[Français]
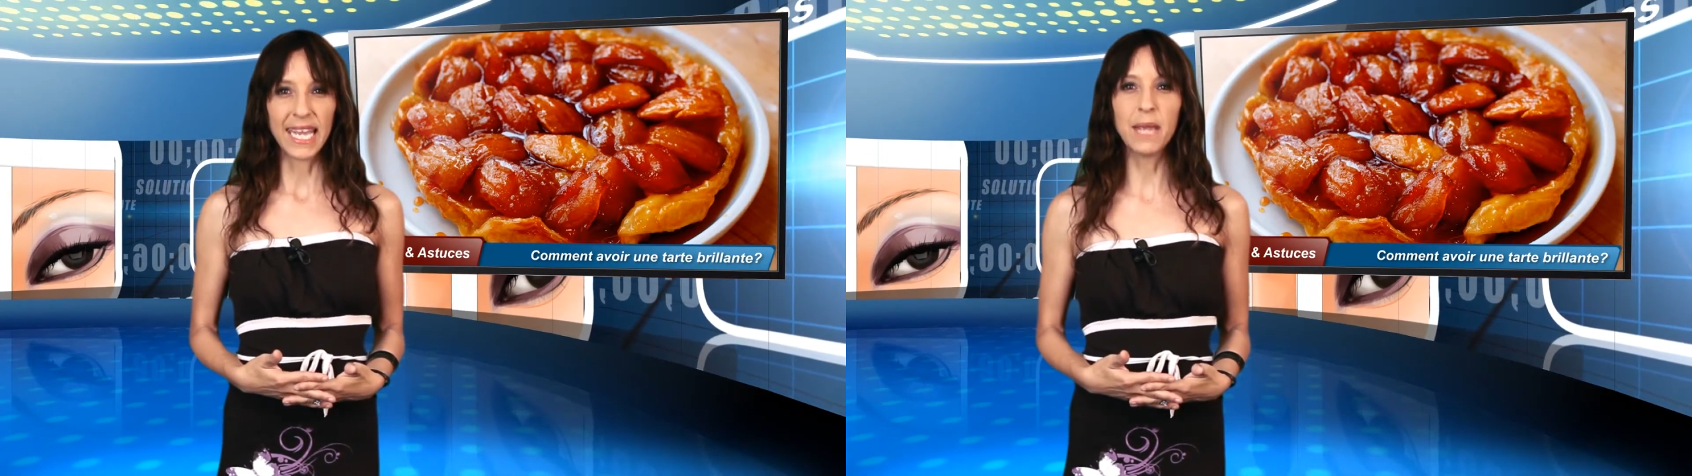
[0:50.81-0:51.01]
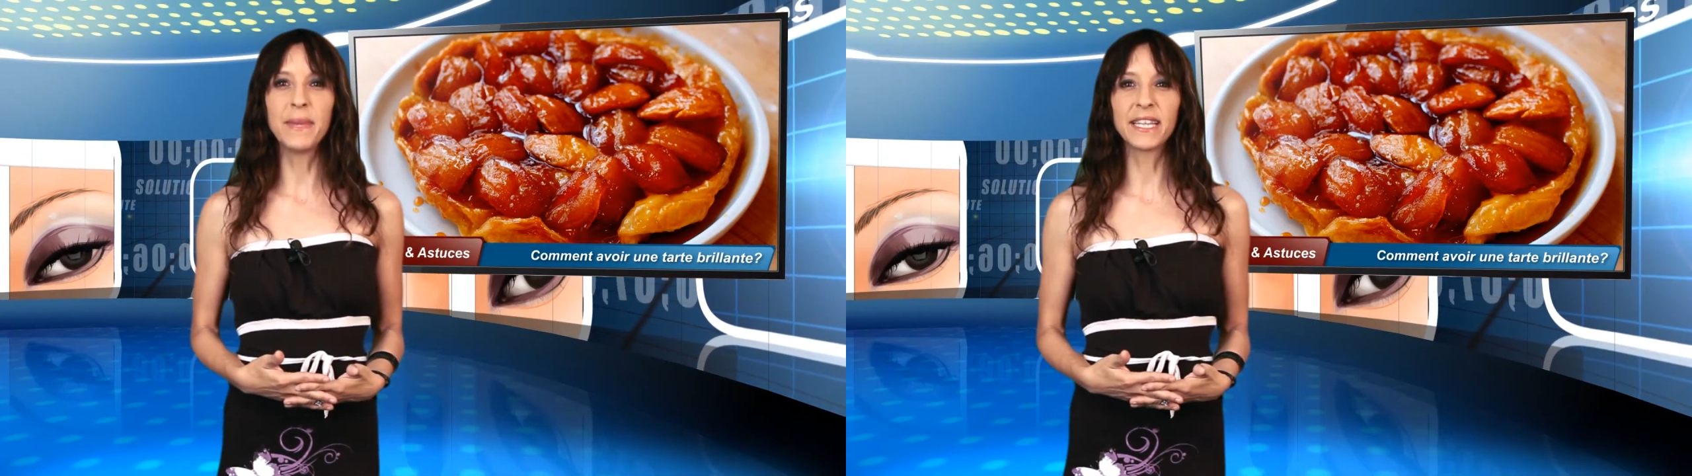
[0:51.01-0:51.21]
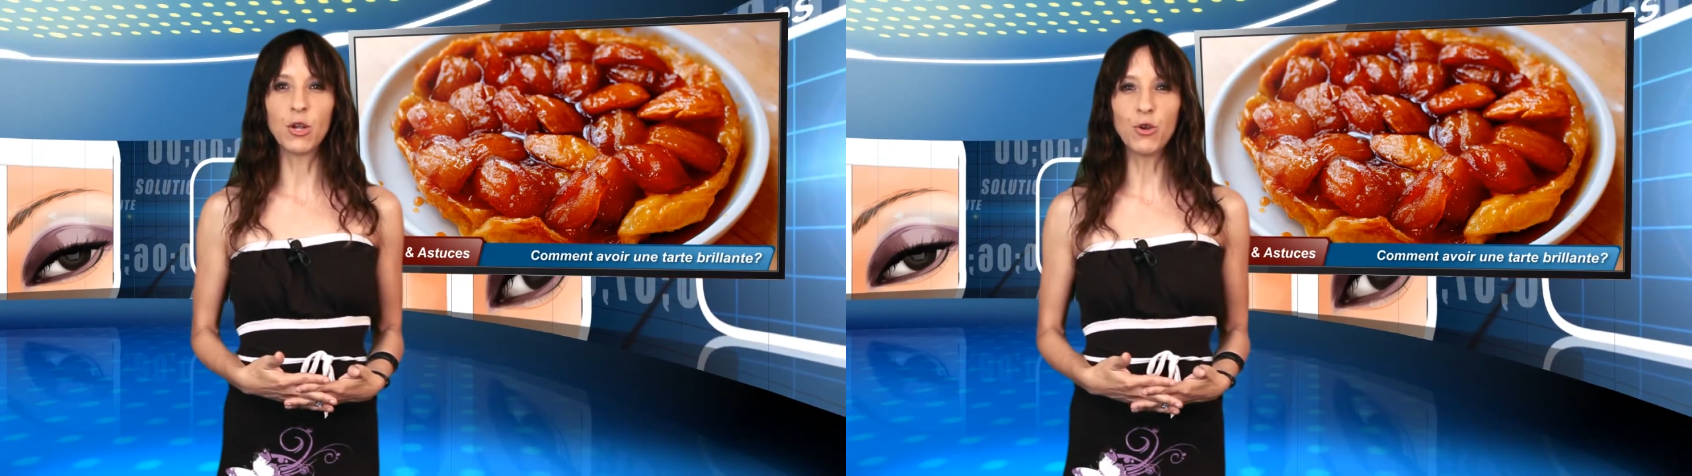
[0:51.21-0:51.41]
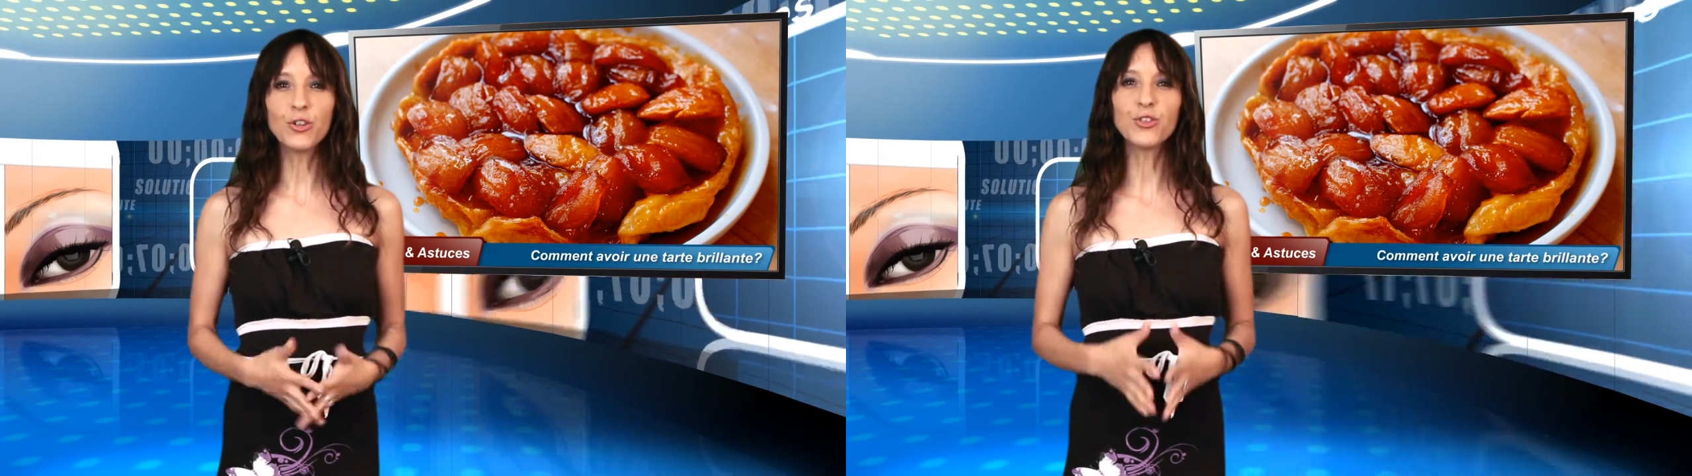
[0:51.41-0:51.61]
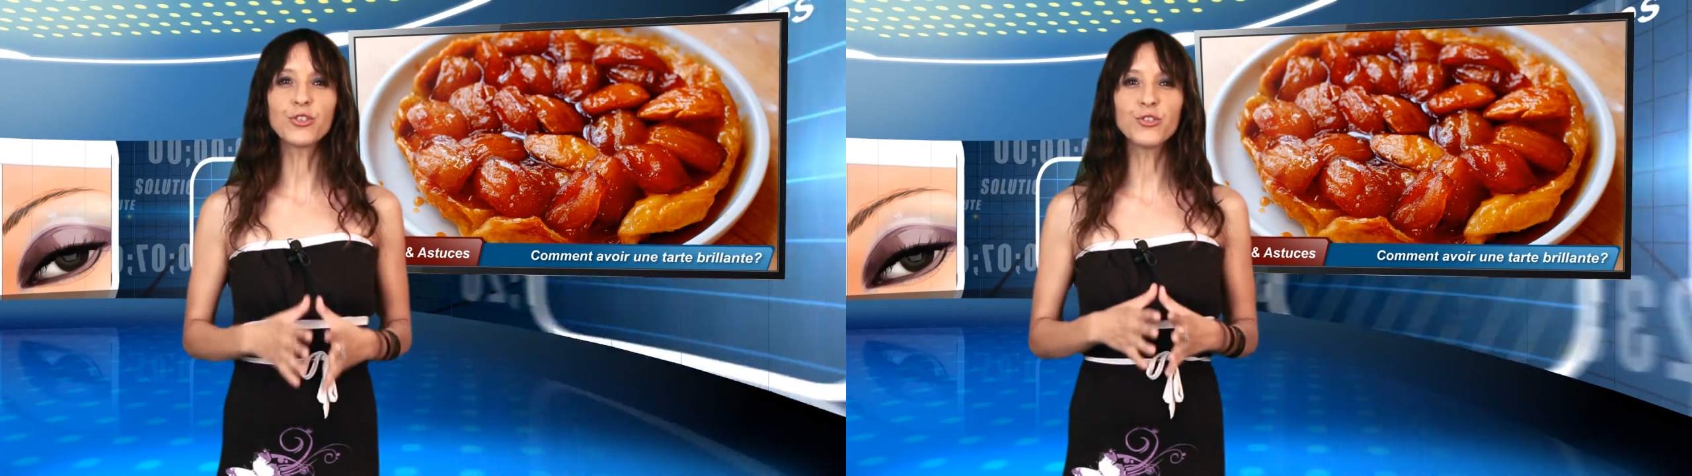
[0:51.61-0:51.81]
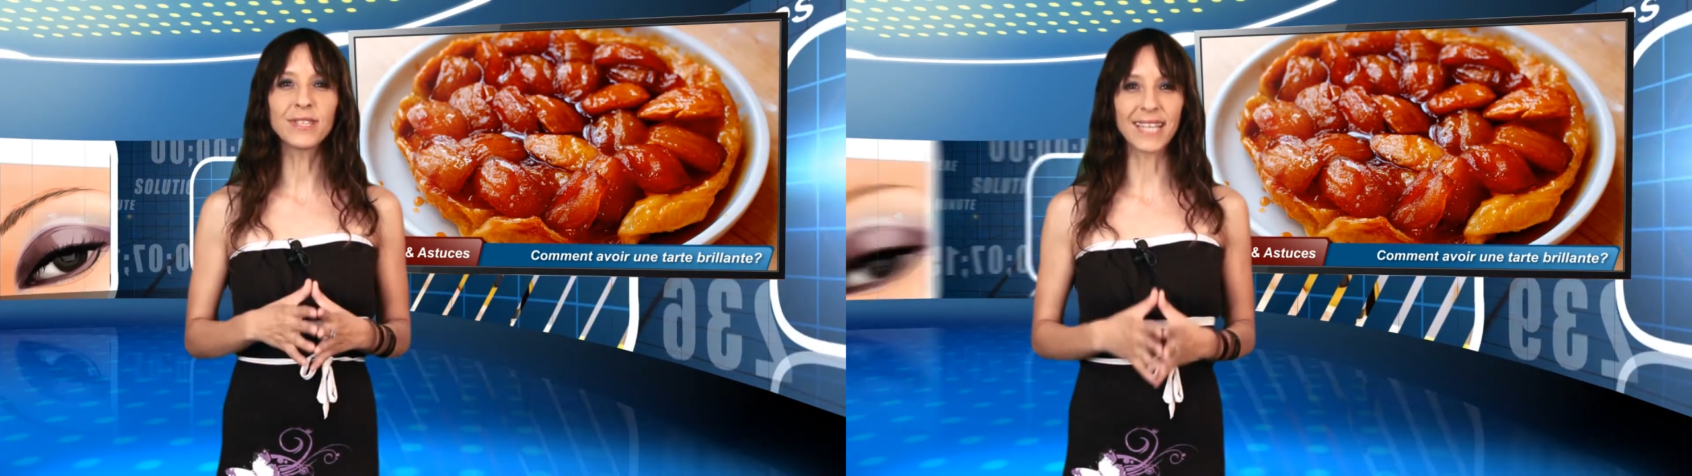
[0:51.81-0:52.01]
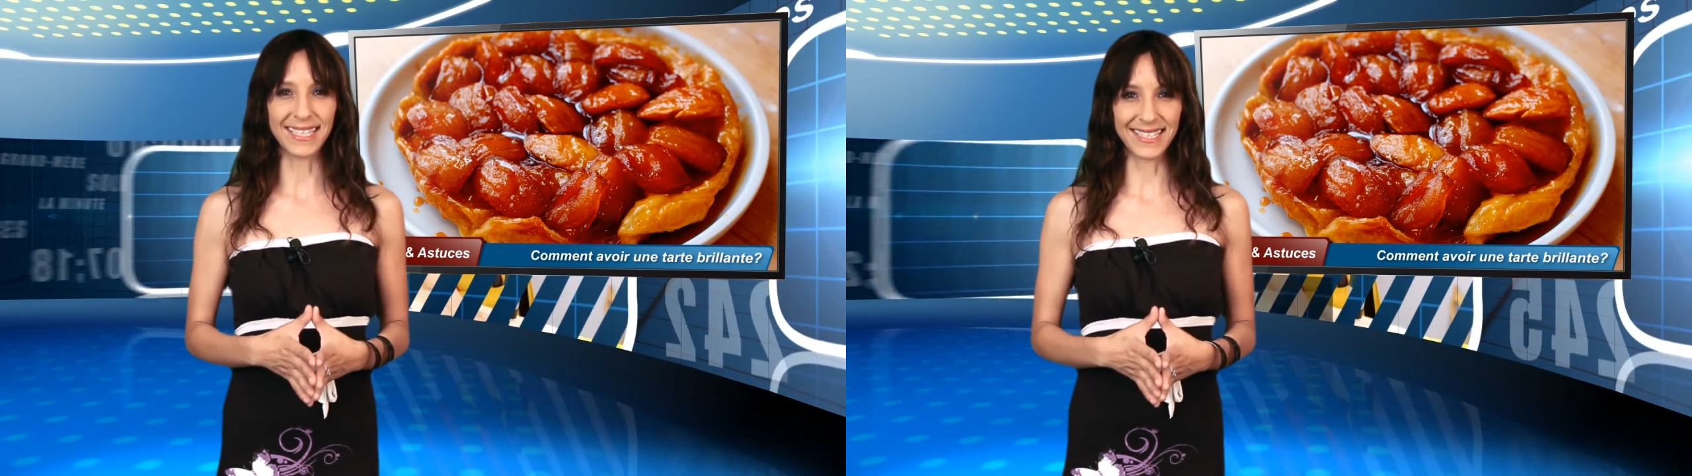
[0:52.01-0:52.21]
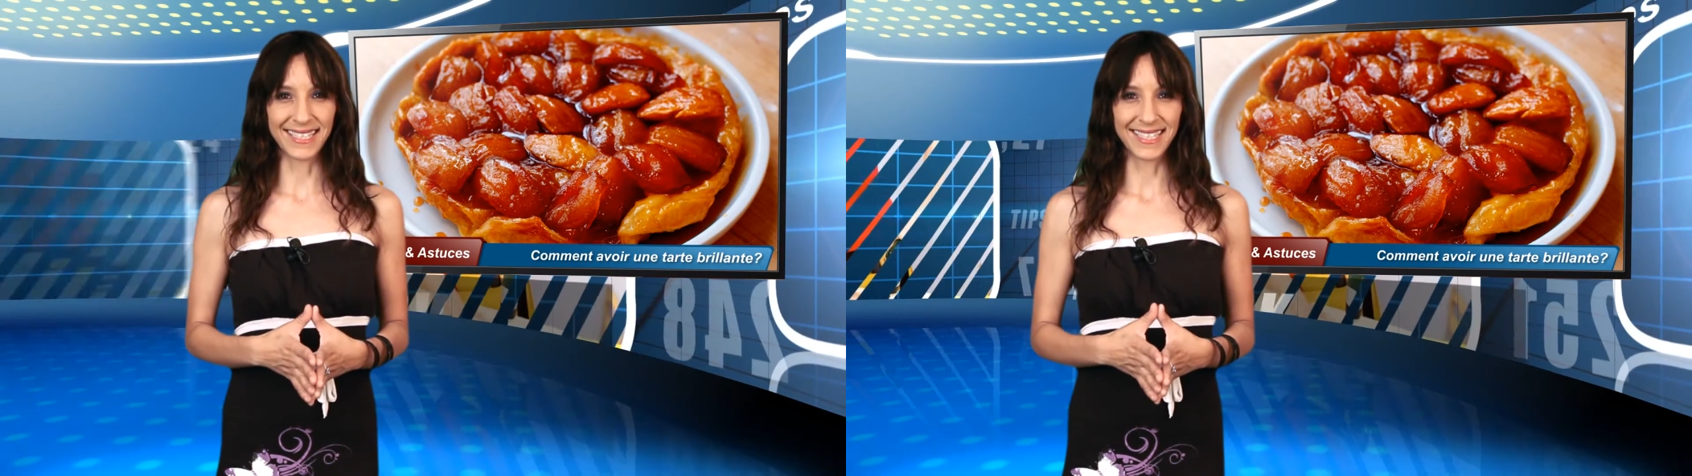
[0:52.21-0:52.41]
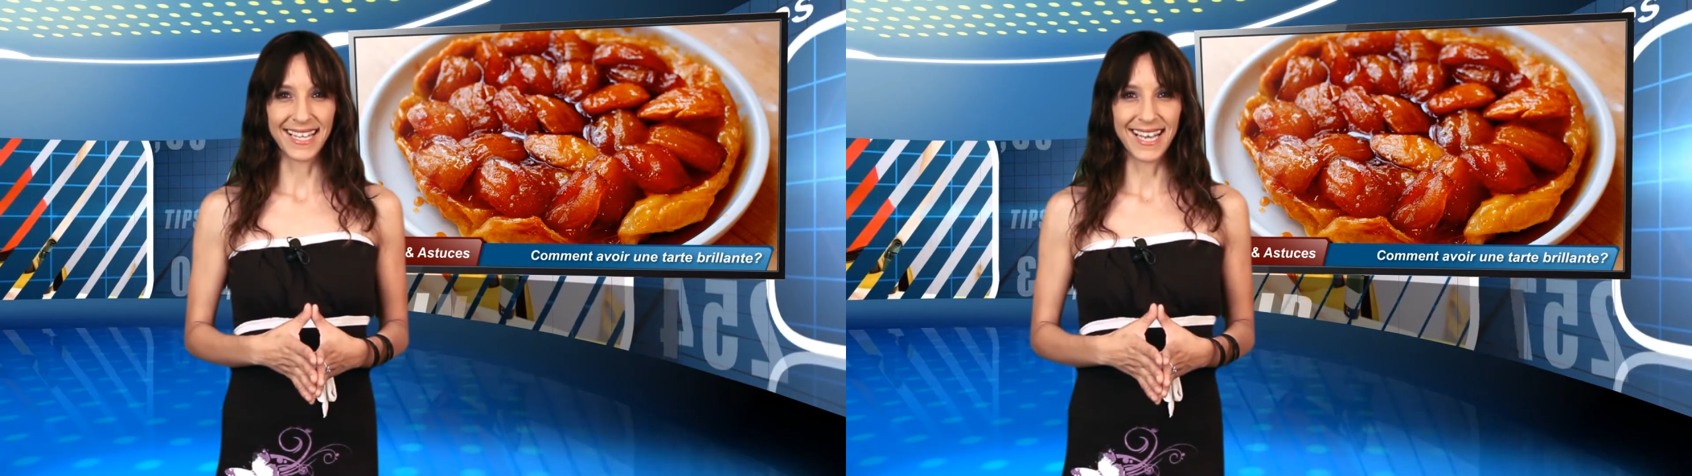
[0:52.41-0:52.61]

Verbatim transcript: et mettez-le dans une tasse.